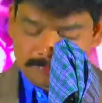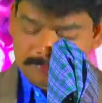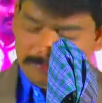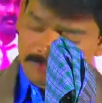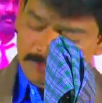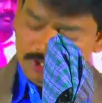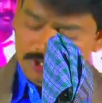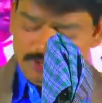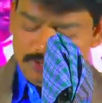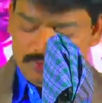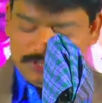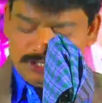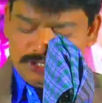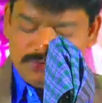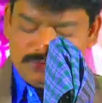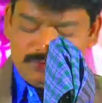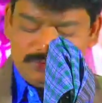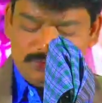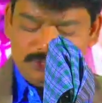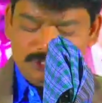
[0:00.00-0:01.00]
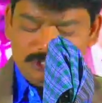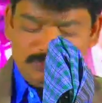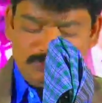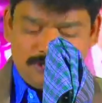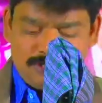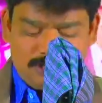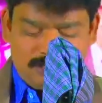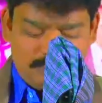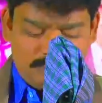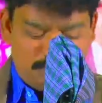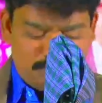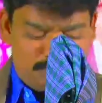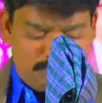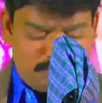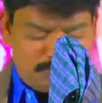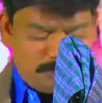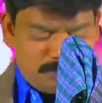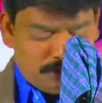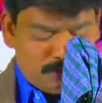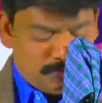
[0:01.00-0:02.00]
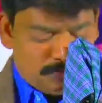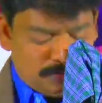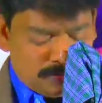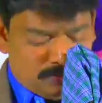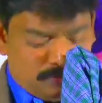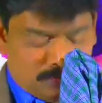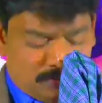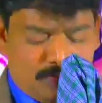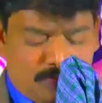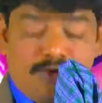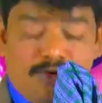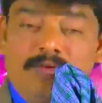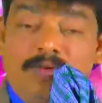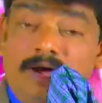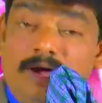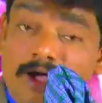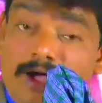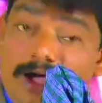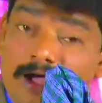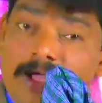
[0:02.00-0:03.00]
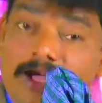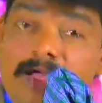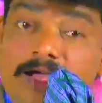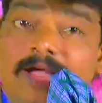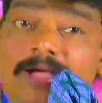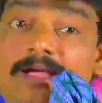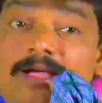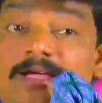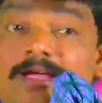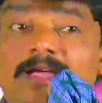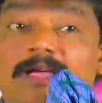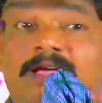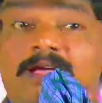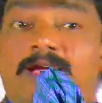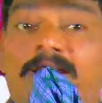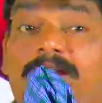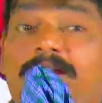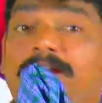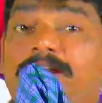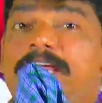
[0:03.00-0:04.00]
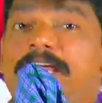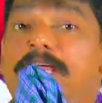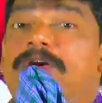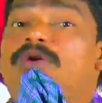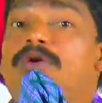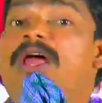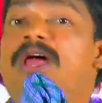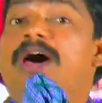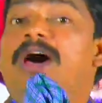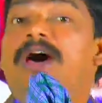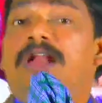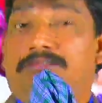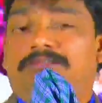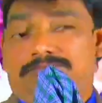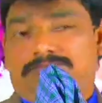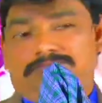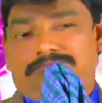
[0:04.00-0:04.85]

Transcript: మొదటి వచనం కూడా చదివితే ఇంకా బాగుంటుంది మొదటి వచనం యహోవా నీ కూడా ఆరం